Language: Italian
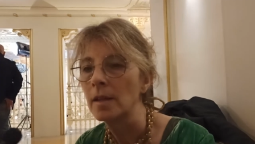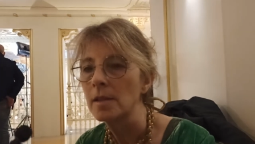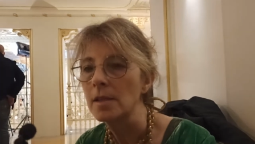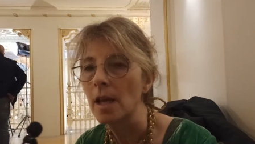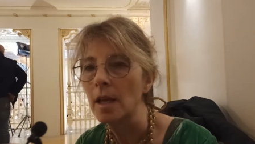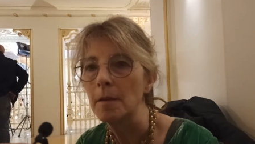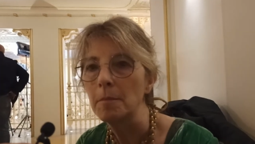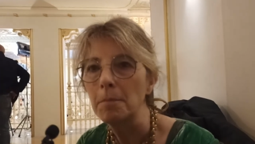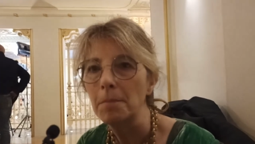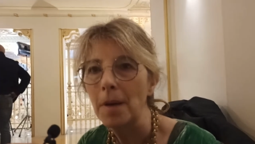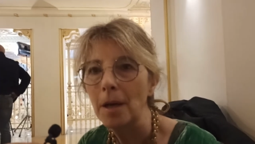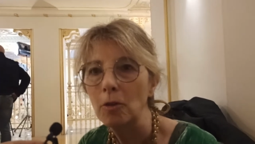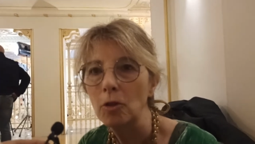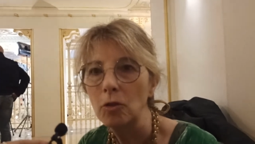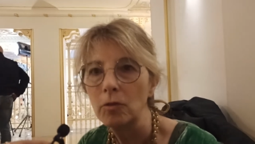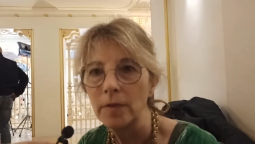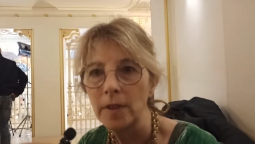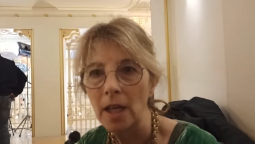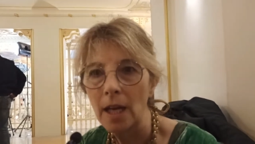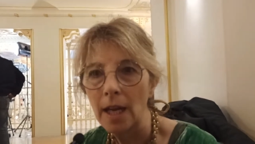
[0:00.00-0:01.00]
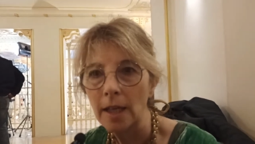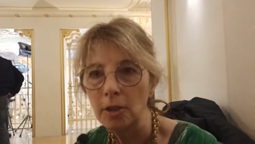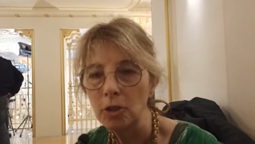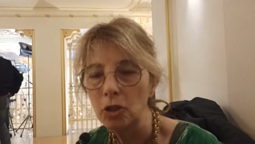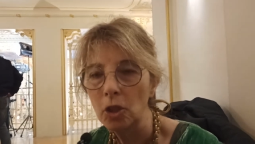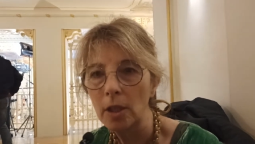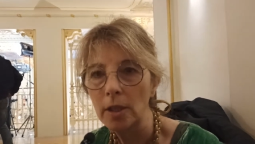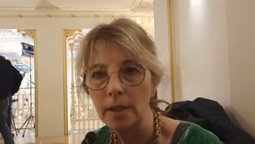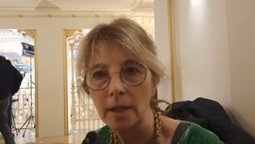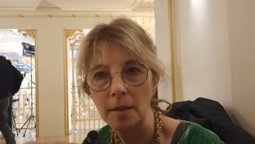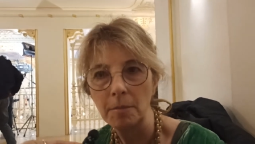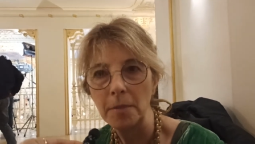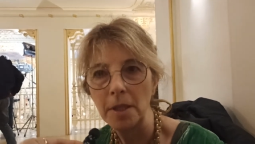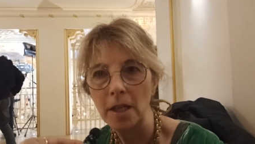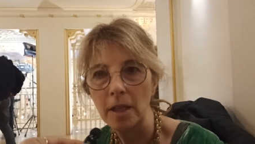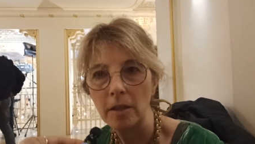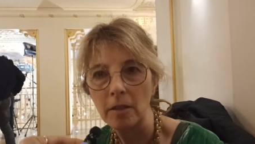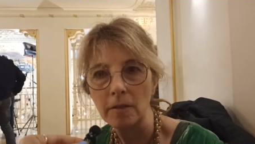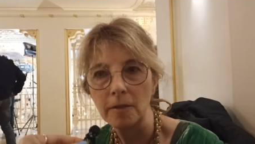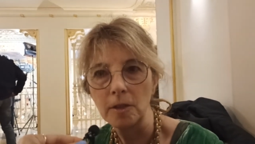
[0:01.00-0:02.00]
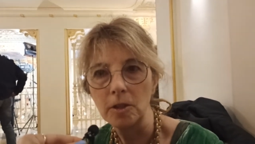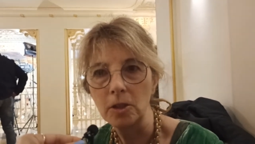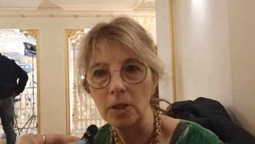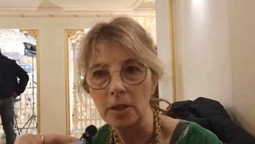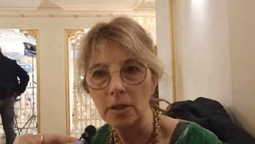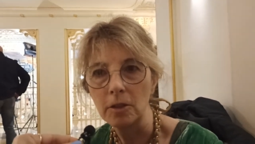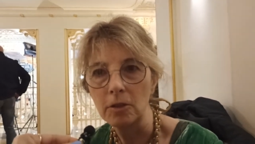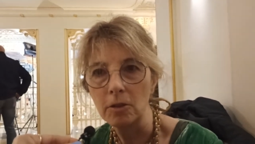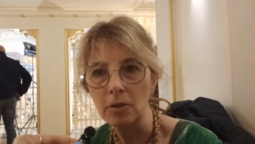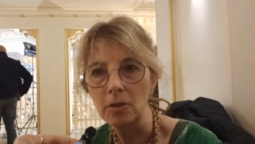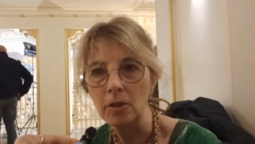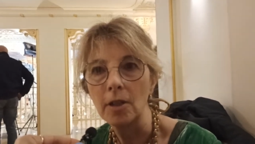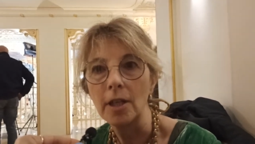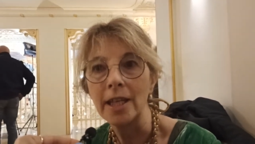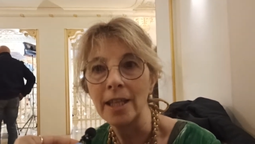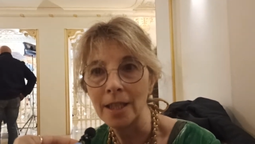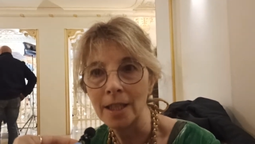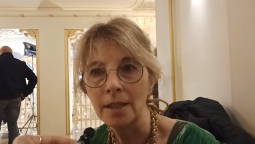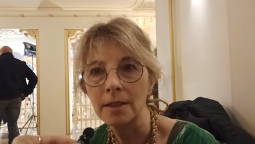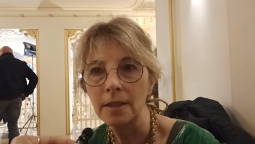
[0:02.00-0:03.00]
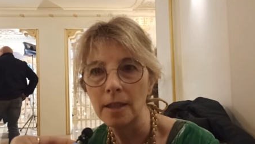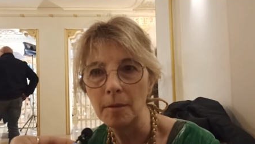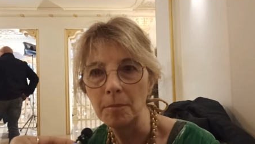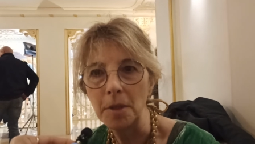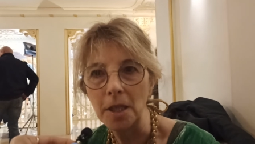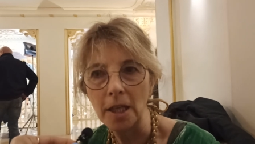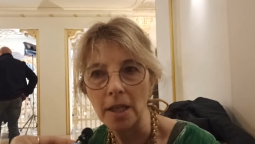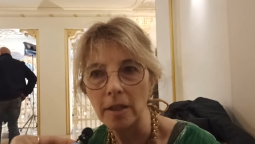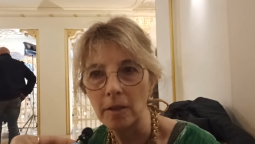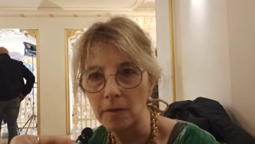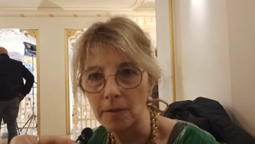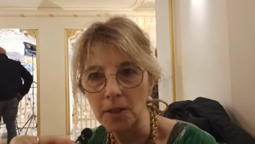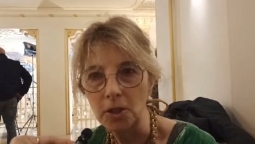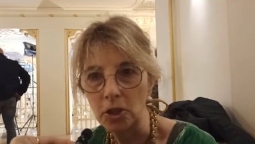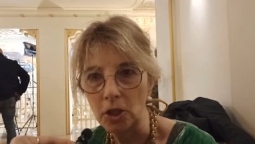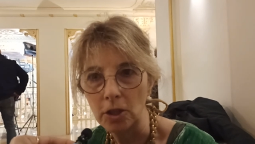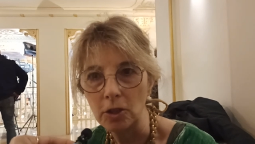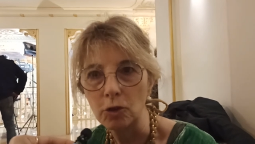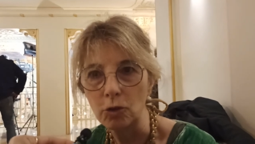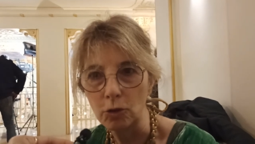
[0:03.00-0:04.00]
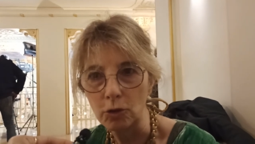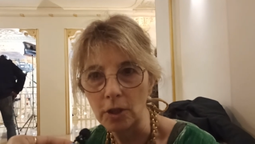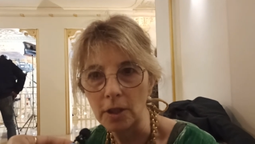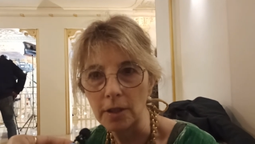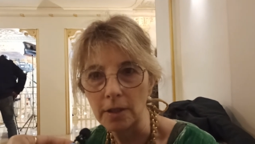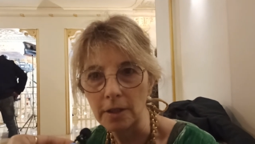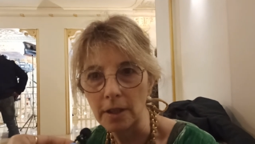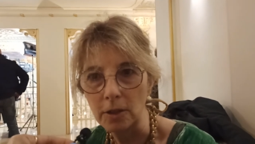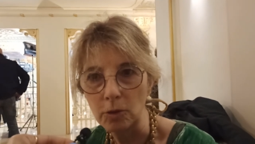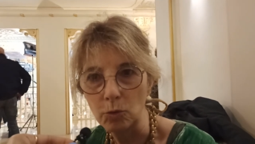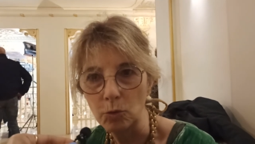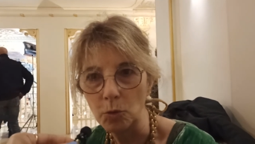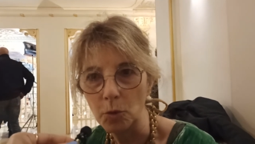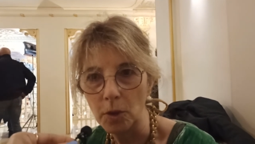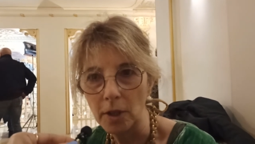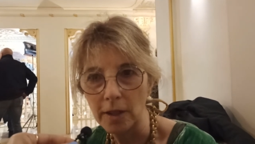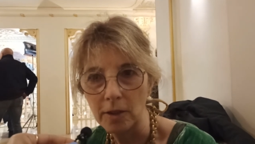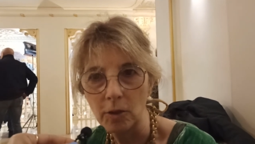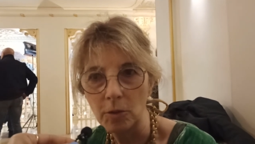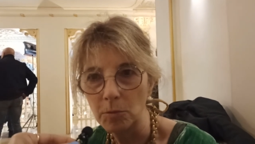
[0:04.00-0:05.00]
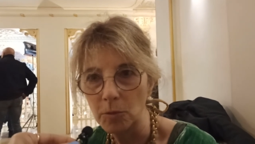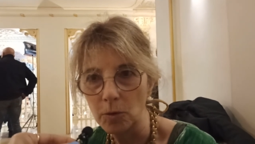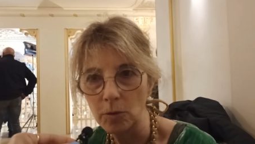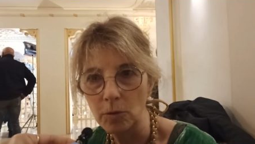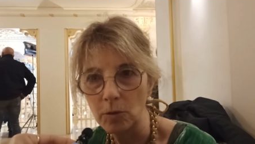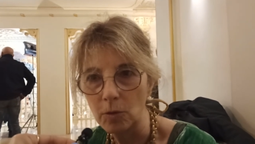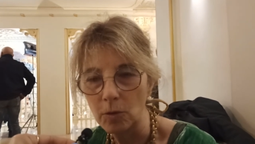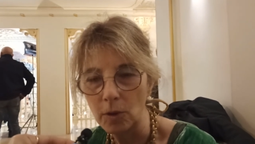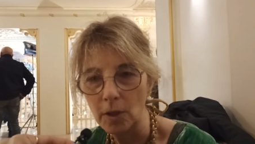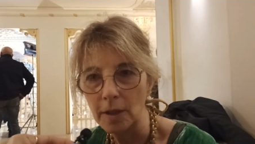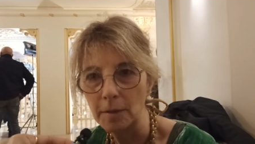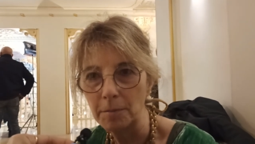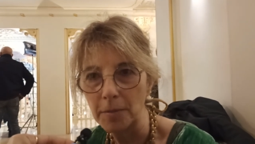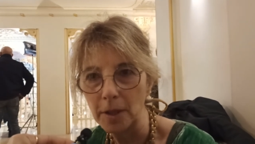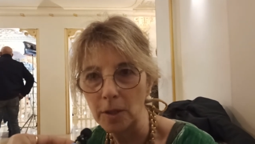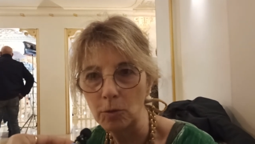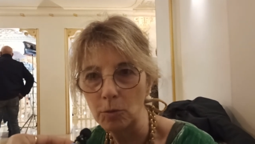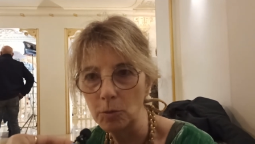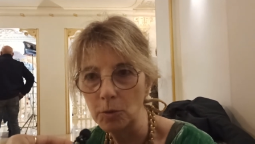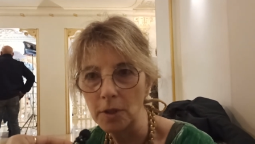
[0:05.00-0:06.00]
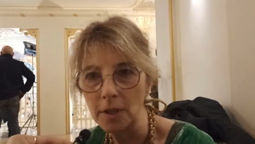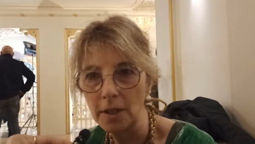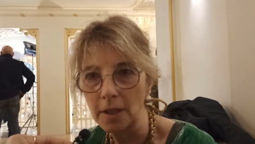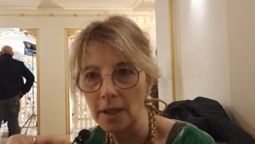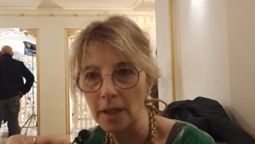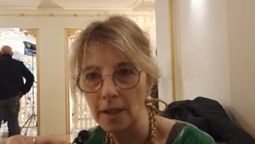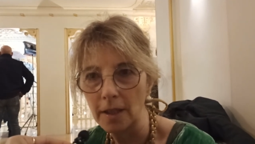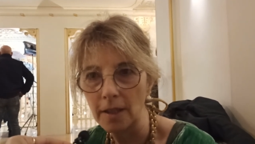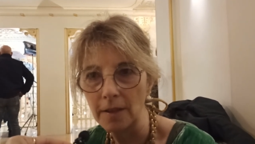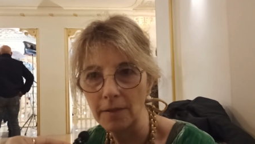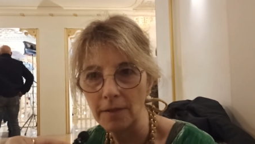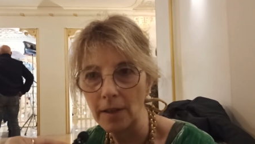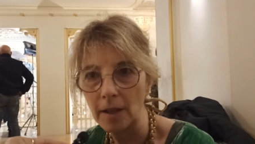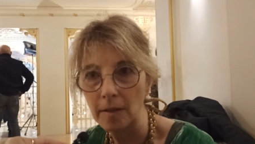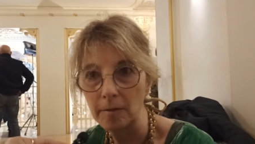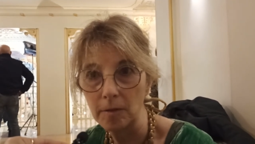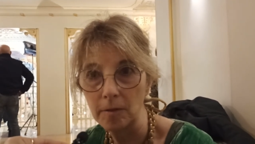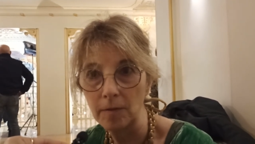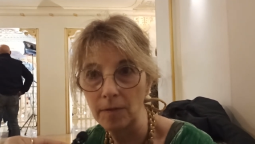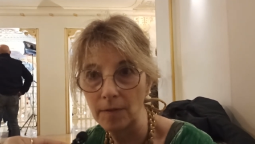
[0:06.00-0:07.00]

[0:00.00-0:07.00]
Sai, Paolo Villaggio è del 1900, era del 1932 comunque, per cui eh, fa,